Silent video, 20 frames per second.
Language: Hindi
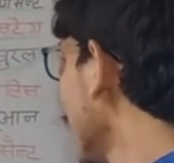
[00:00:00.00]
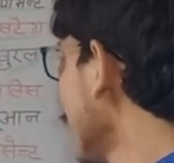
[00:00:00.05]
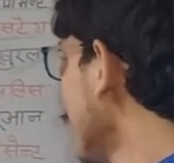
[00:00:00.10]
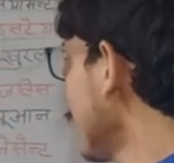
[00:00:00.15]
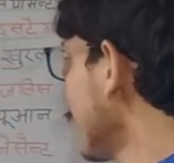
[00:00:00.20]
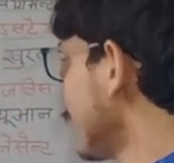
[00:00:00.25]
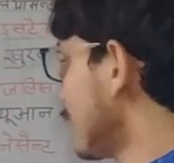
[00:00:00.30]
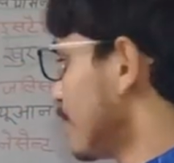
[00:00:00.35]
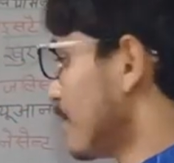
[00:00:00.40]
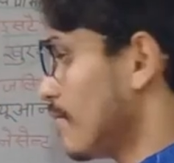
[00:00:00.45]
है
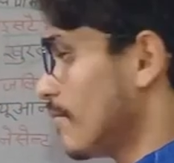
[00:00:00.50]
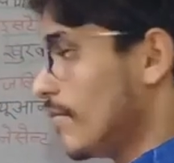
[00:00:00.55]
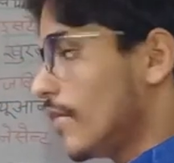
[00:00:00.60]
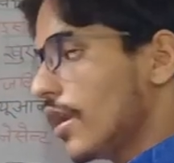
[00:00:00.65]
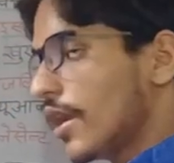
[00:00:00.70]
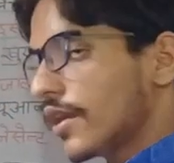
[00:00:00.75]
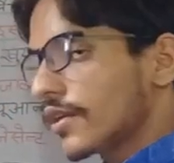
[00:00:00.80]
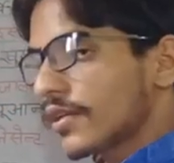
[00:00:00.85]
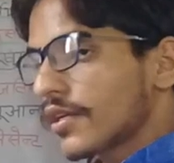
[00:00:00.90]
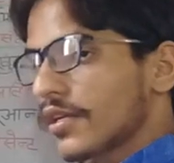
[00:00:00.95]

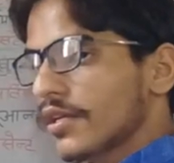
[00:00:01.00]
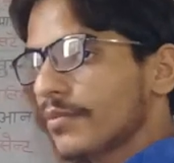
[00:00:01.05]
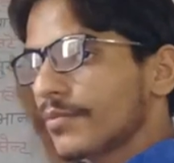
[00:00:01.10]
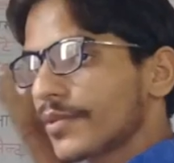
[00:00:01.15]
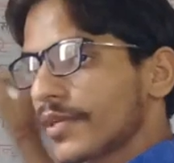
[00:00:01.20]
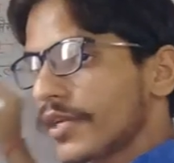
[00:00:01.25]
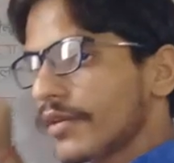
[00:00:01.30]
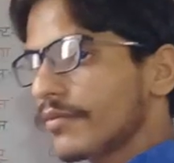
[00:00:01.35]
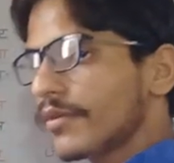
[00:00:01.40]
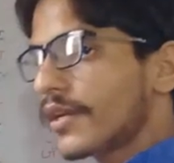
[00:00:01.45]
मिलान करने में
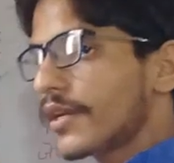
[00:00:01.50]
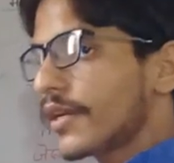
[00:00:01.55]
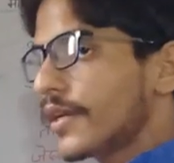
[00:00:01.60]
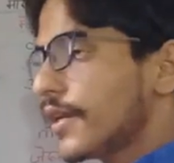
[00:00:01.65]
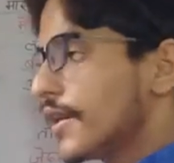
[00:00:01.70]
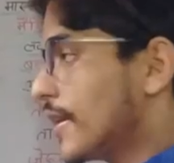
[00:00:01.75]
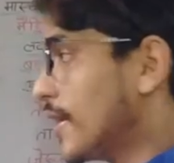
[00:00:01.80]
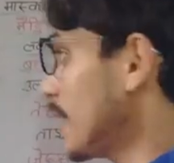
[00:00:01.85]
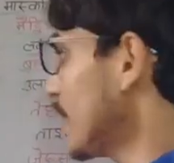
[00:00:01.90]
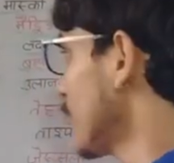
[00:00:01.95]
कई बार
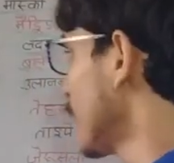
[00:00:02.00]
आया है